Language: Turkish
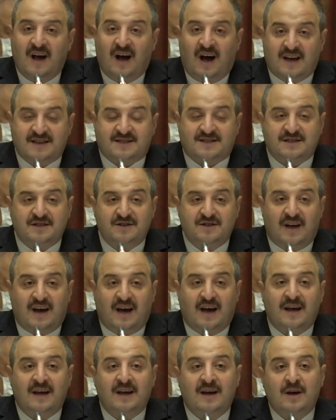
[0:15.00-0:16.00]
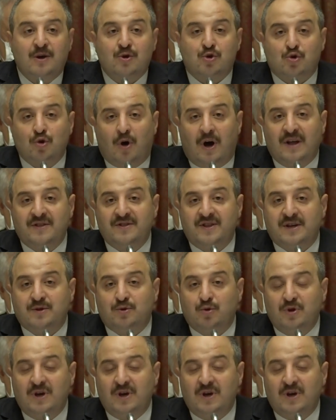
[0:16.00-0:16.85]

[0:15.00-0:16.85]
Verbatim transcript: Aslında şu anda